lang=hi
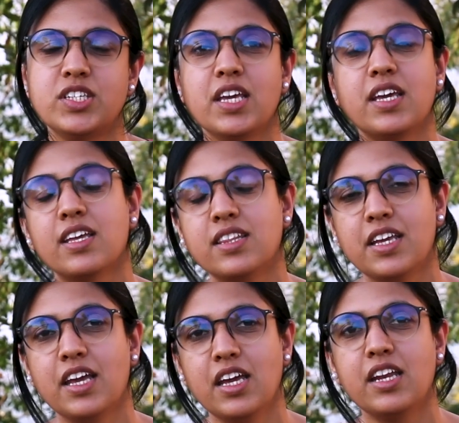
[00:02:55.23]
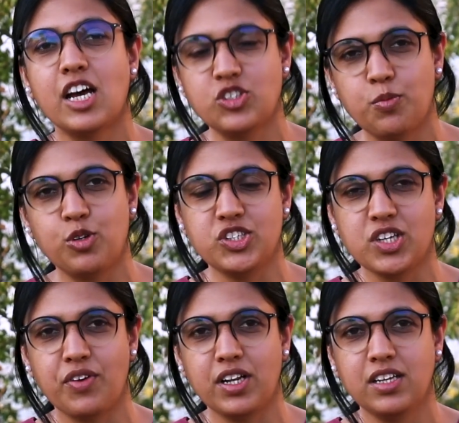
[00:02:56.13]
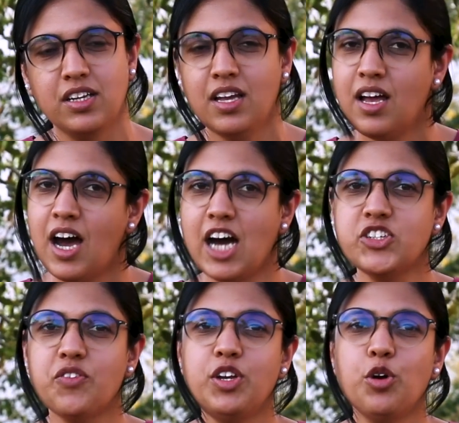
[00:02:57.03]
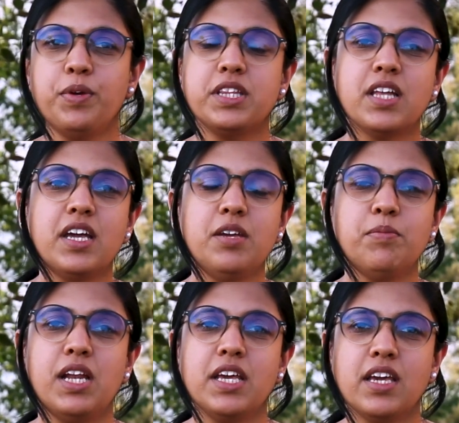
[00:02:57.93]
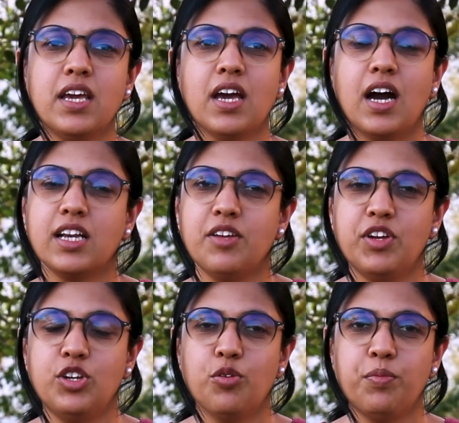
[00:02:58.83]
जिसे कहते हैं राजामुड़ी चावल आज के वीडियो में इतना ही मिलेंगे अगली वीडियो